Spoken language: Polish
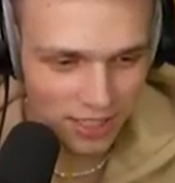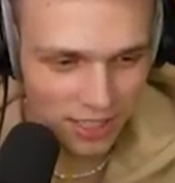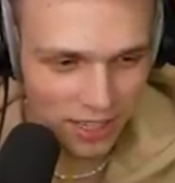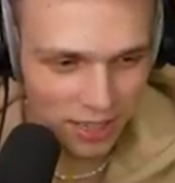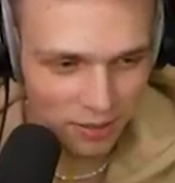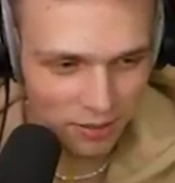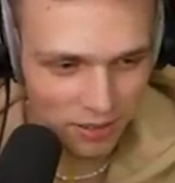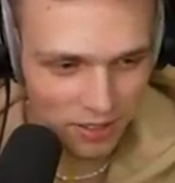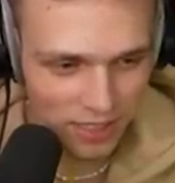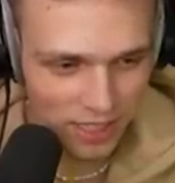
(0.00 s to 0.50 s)

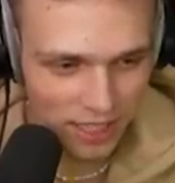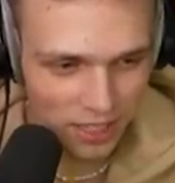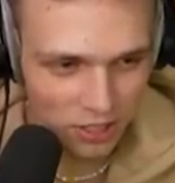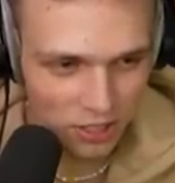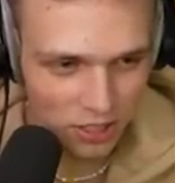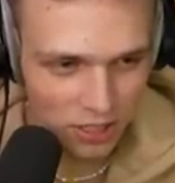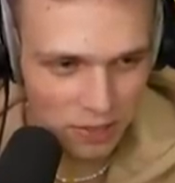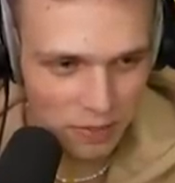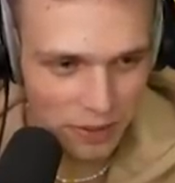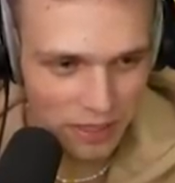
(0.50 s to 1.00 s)
Zaraz, zaraz
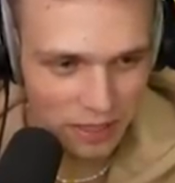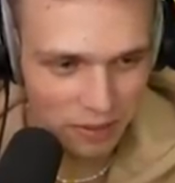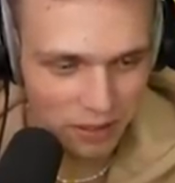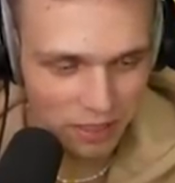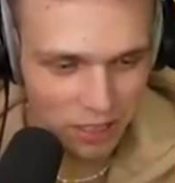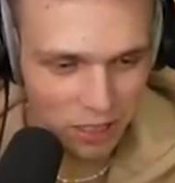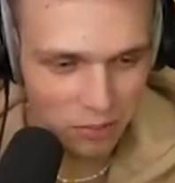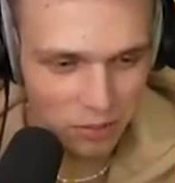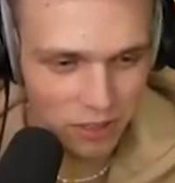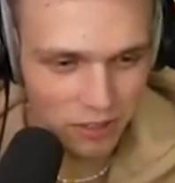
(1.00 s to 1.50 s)
się rozpada Nie,
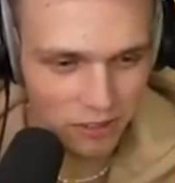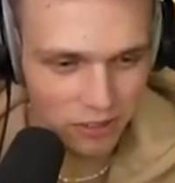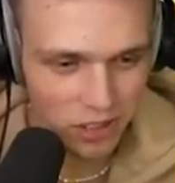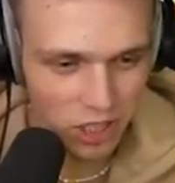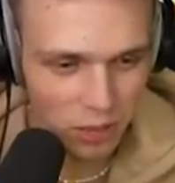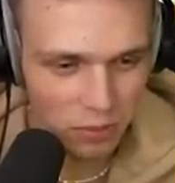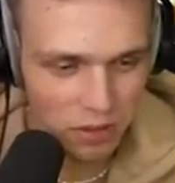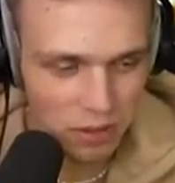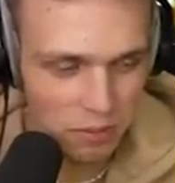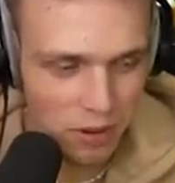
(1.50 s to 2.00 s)
na drobny, w
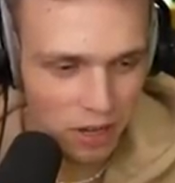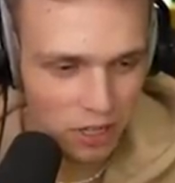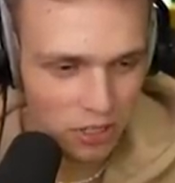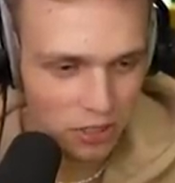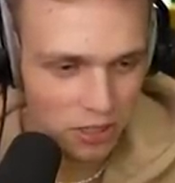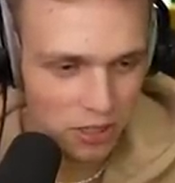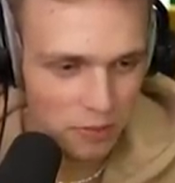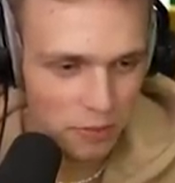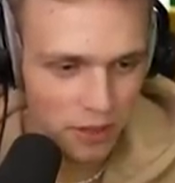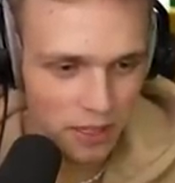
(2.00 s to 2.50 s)
drobny no, mak
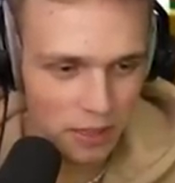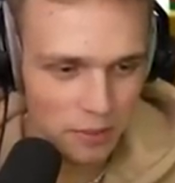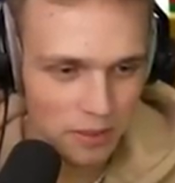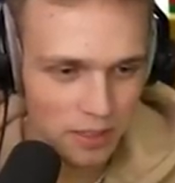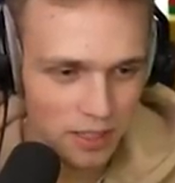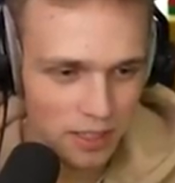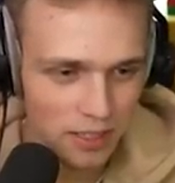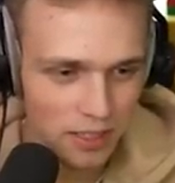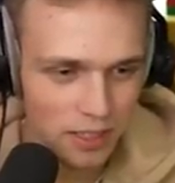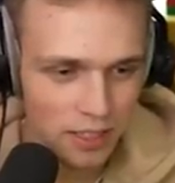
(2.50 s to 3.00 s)
się rozpada.
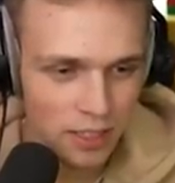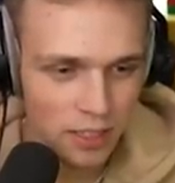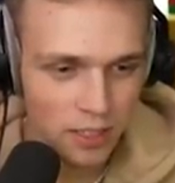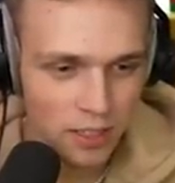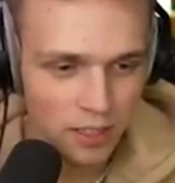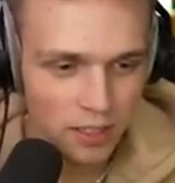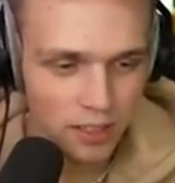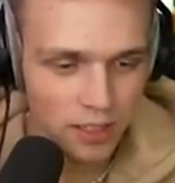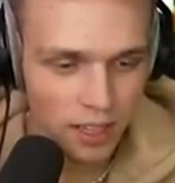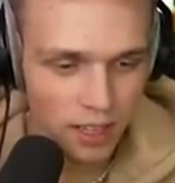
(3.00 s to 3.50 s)
wrażliwy i delikatny.